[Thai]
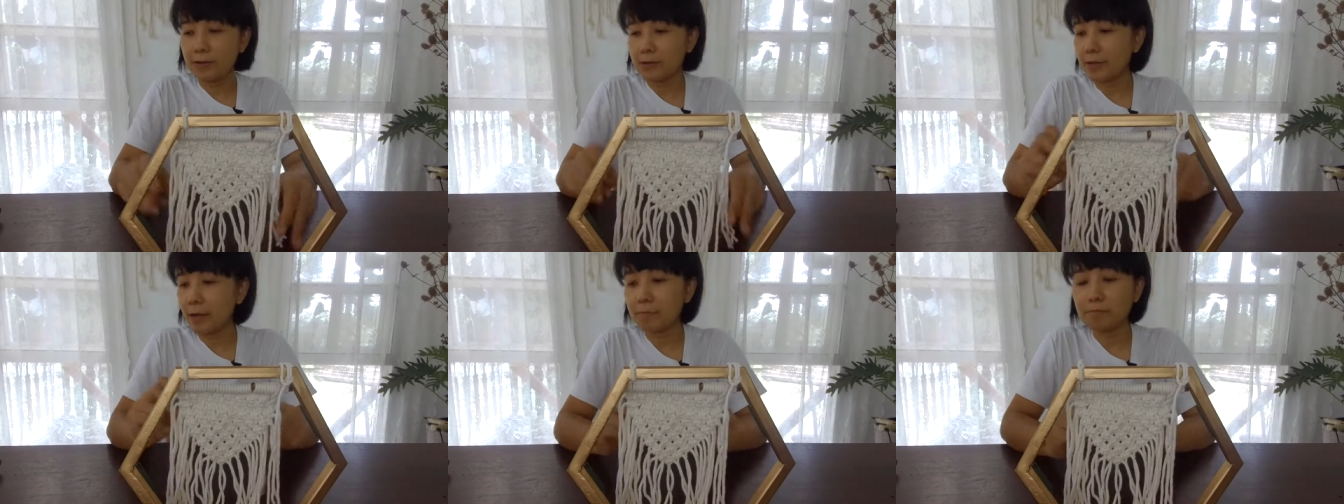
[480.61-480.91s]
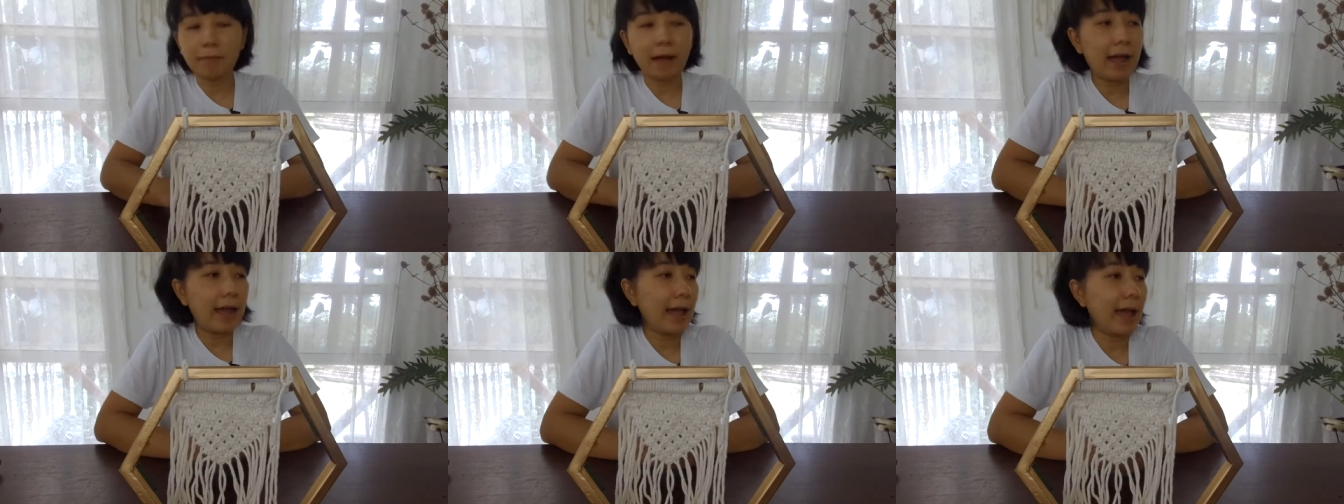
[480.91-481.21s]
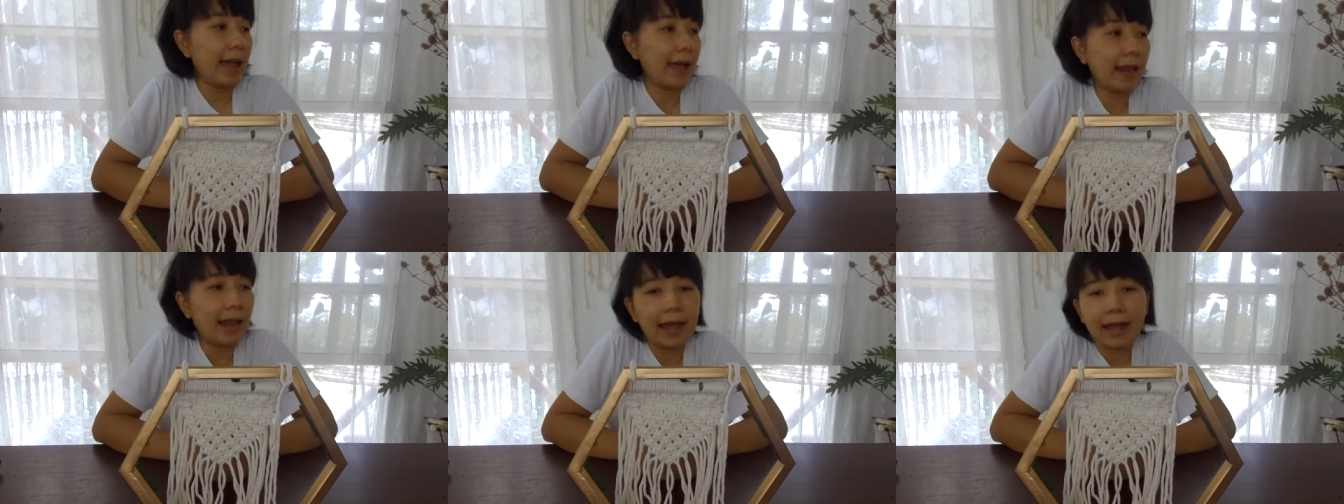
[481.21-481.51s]
ต่อไปไฮ
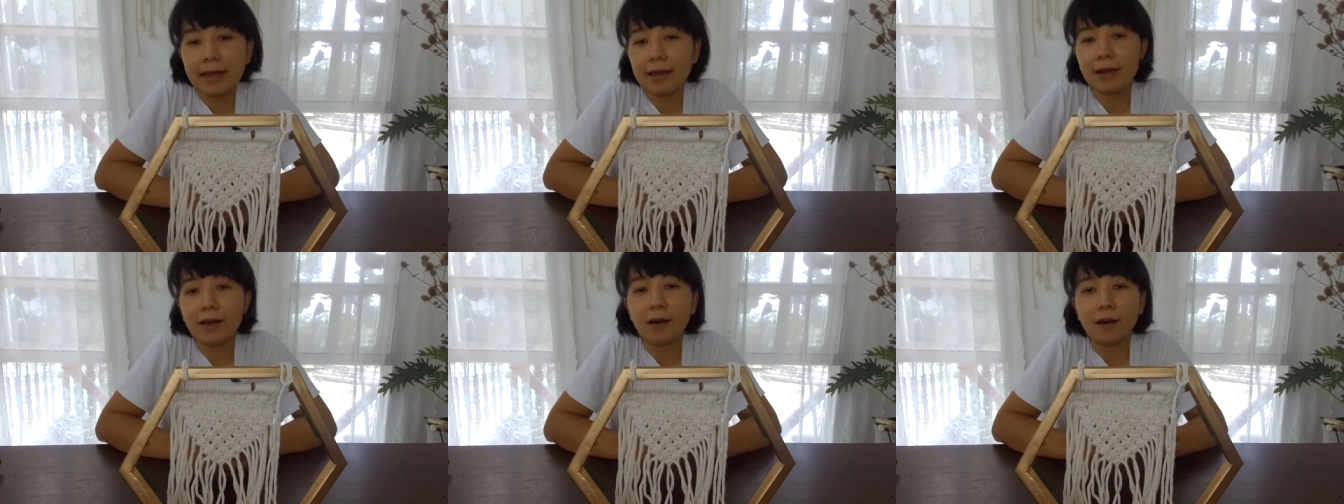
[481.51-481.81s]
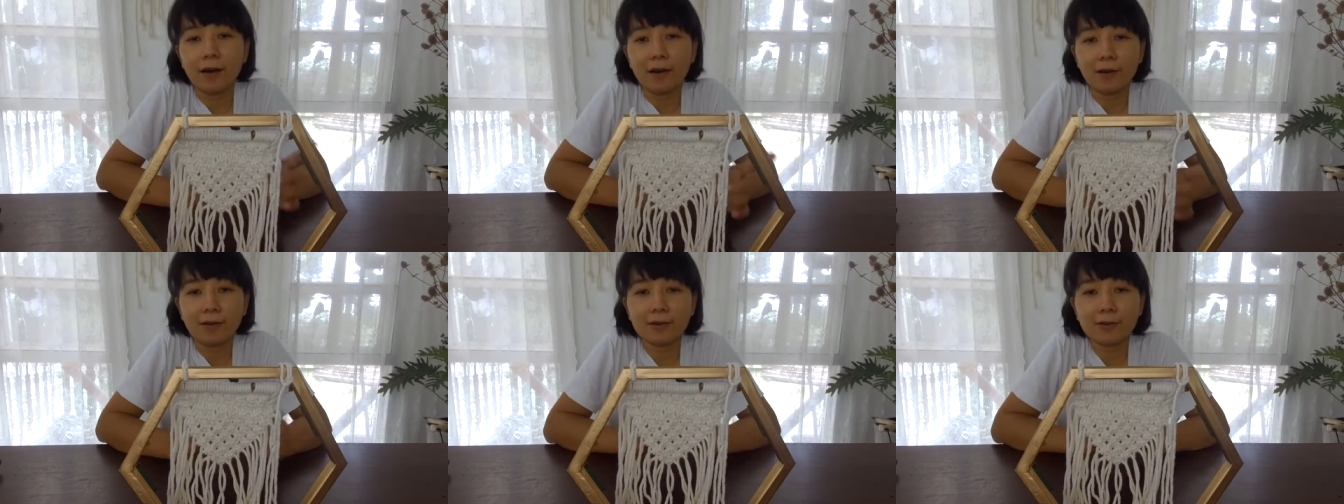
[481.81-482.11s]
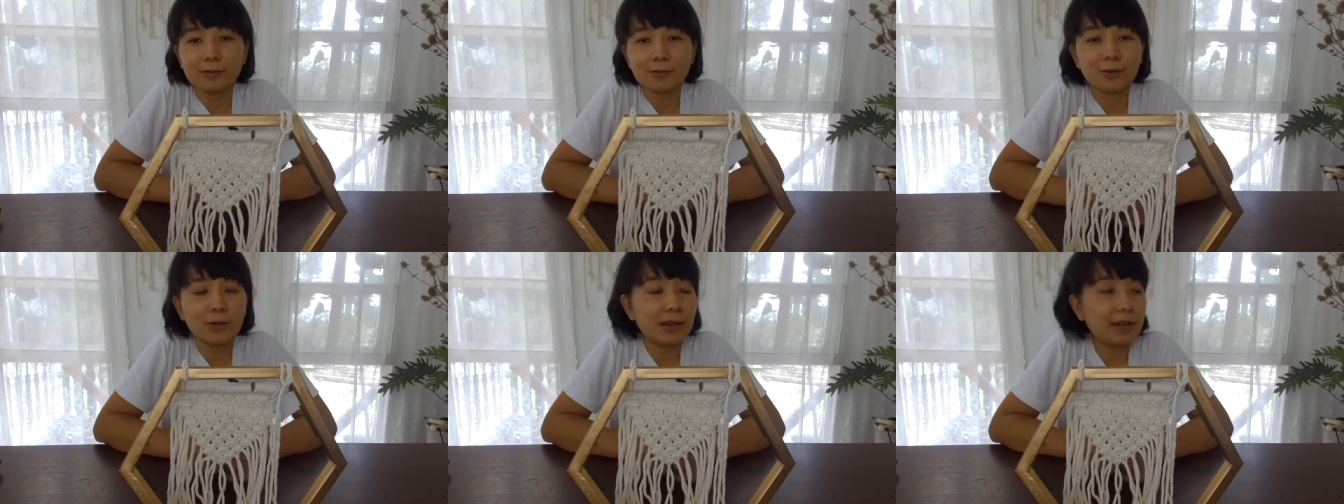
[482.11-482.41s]
ไลท์ของ
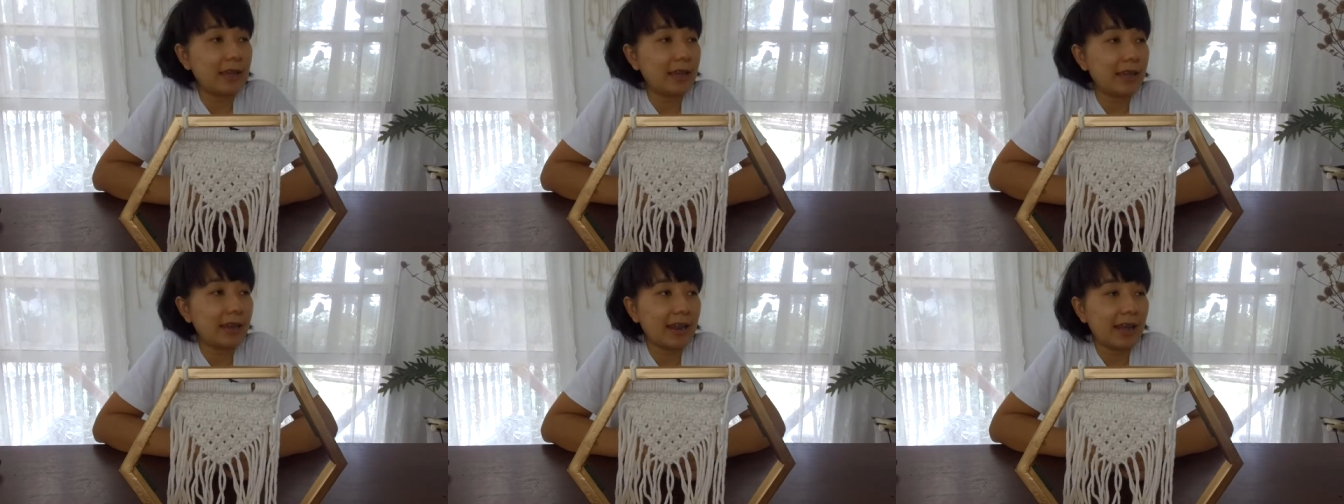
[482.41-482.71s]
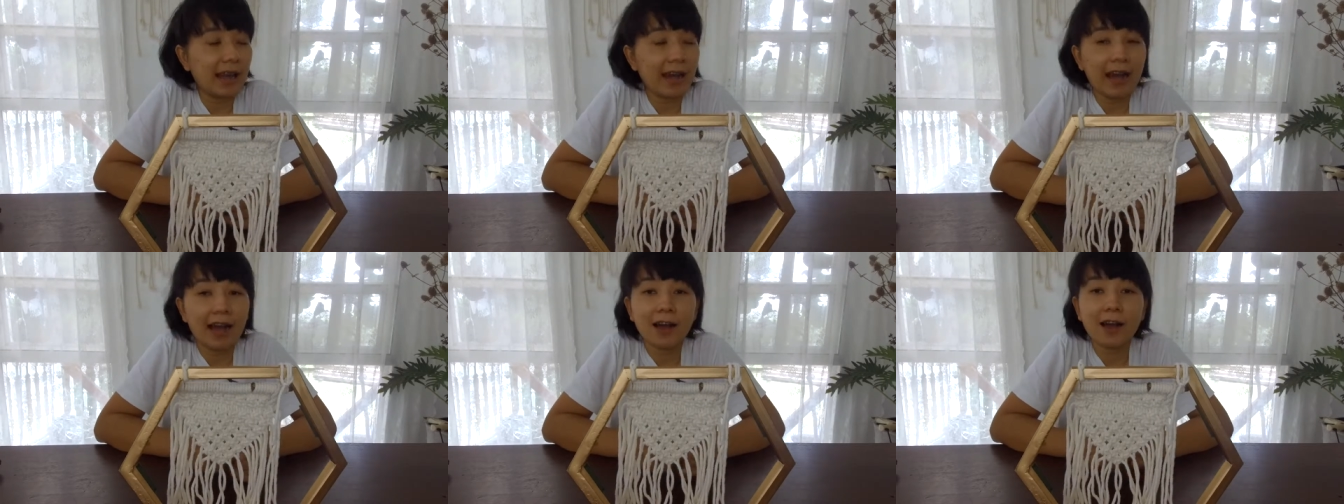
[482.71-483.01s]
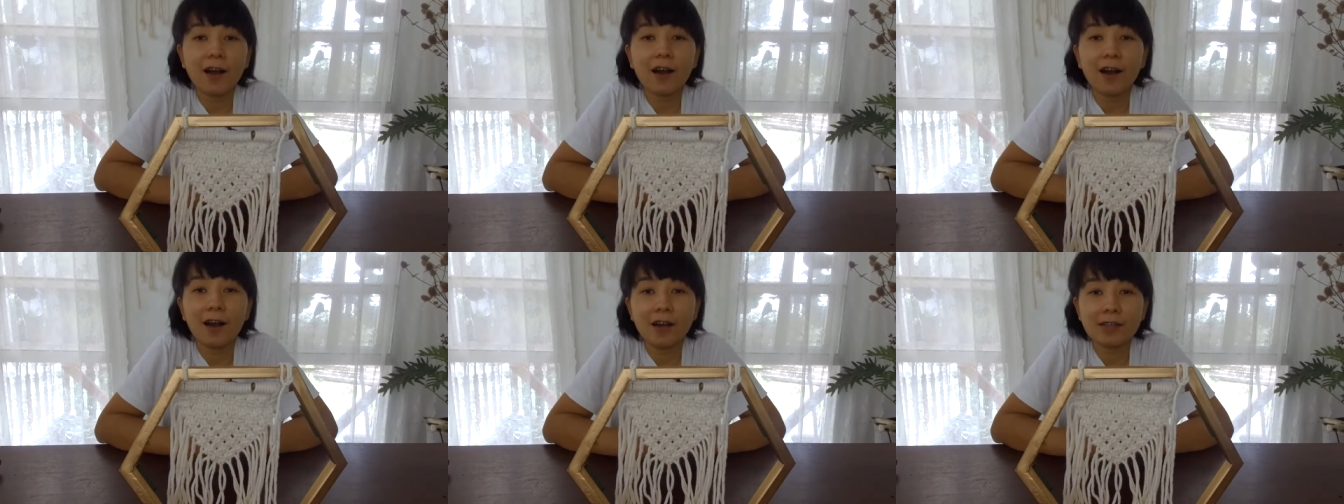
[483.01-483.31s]
ตัวนี้นะคะ
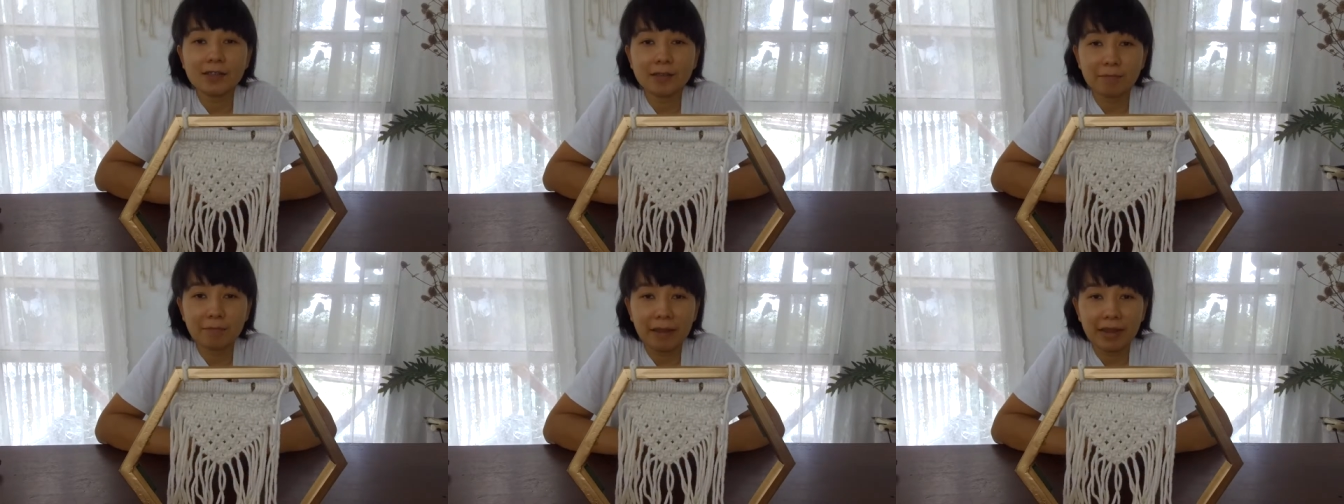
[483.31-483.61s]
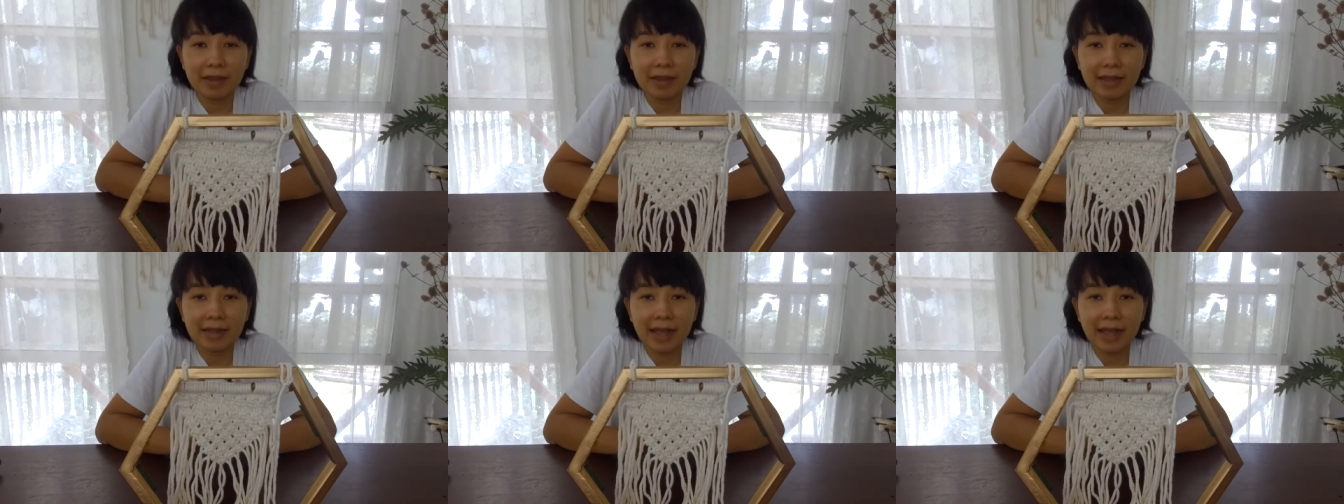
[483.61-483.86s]
ก็จะเป็น